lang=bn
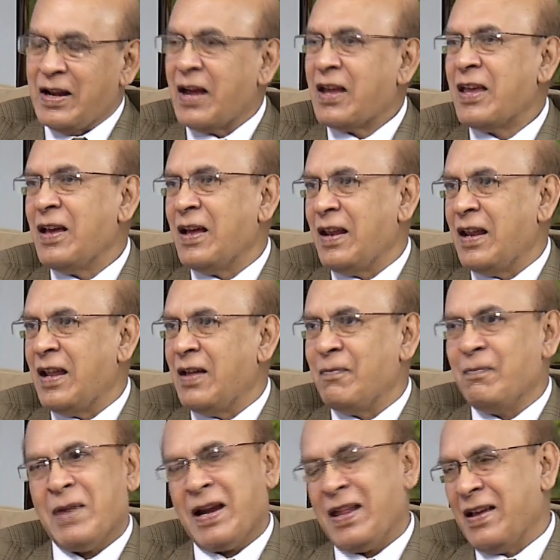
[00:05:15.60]
রাখে আল্লাহ
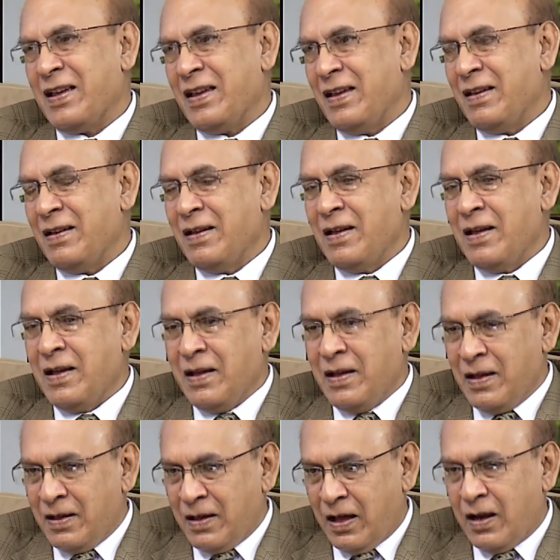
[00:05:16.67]

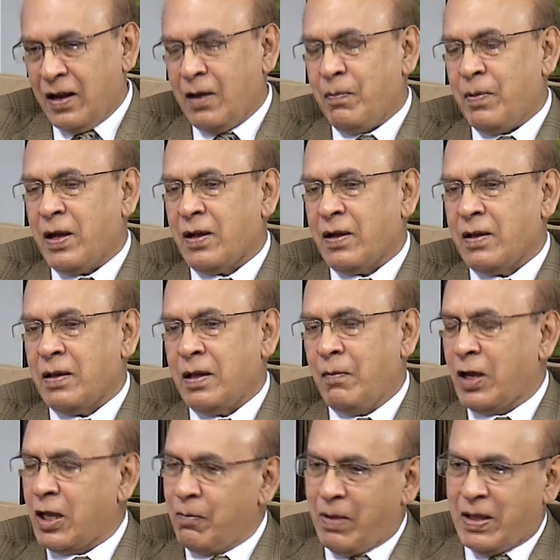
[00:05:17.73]
আল্লাহ পাক
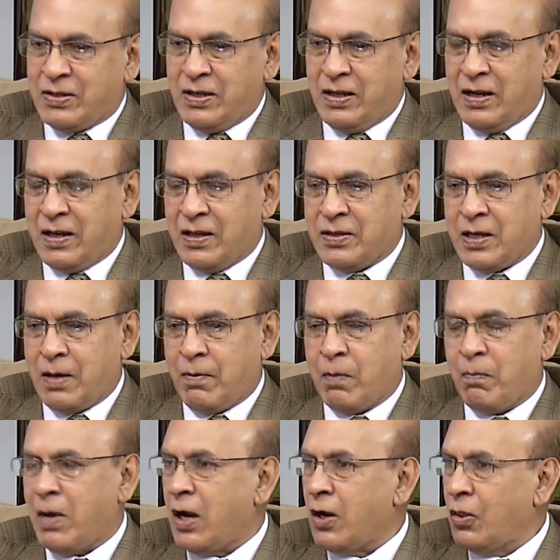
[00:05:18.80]
আমাকে বাঁচিয়ে রেখেছে আমার
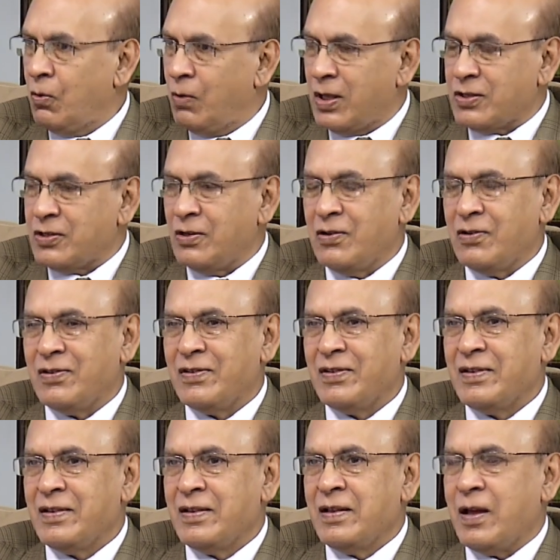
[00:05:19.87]
মার দোয়া ছিল
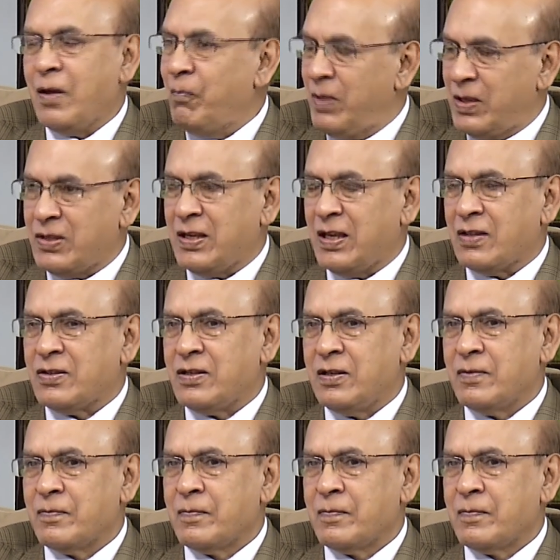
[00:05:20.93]
বেঁচে আছি